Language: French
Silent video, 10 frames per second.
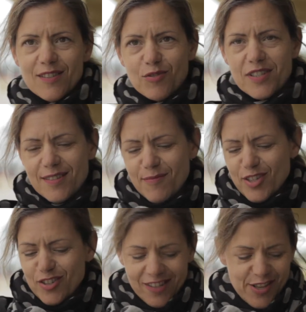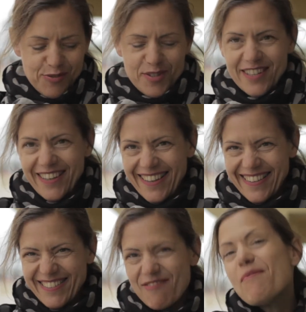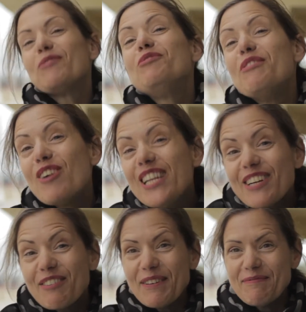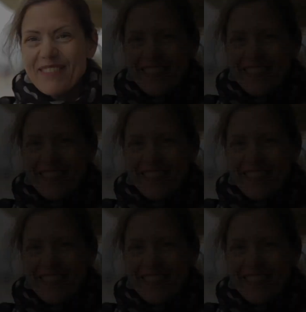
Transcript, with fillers: sur les images liées au cercle. Je ne veux pas tout dévoiler quand même.